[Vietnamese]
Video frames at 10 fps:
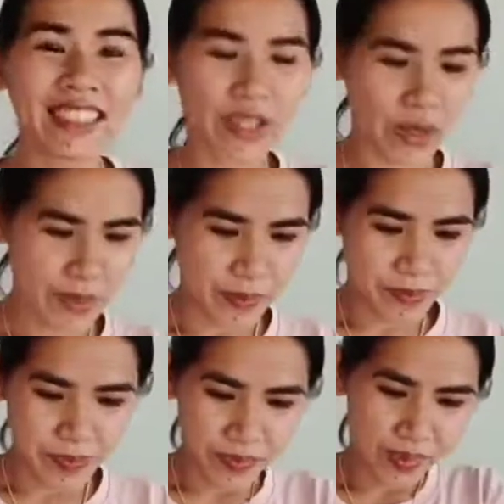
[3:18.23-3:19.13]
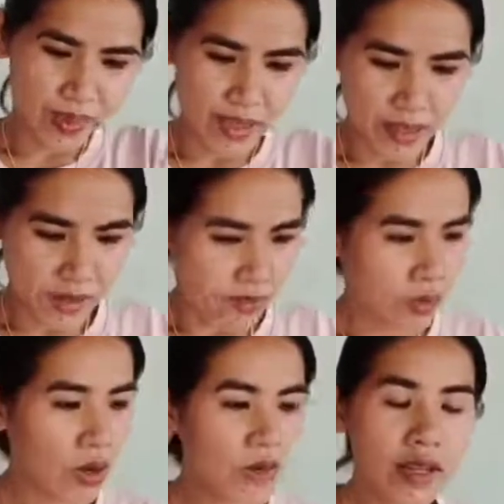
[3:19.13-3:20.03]
rồi
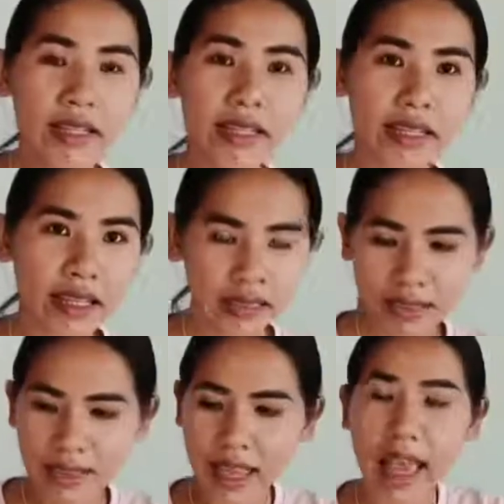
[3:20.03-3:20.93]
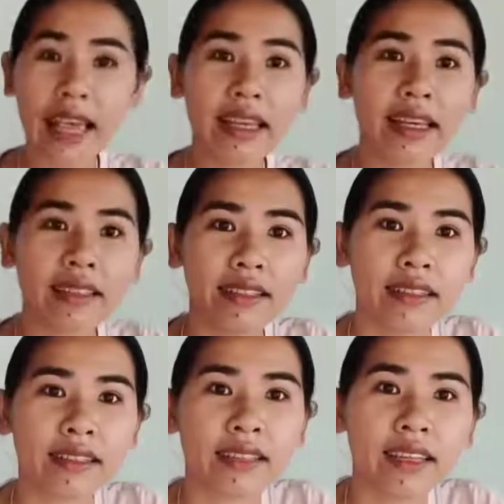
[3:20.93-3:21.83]
đối với cái cách thứ hai á
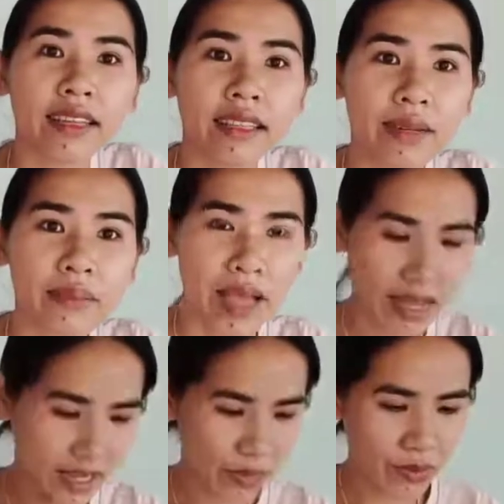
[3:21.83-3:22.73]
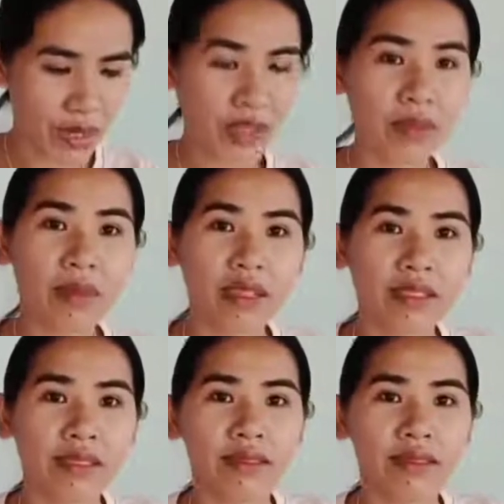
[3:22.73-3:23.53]
thì các bạn hãy chuẩn bị cho mình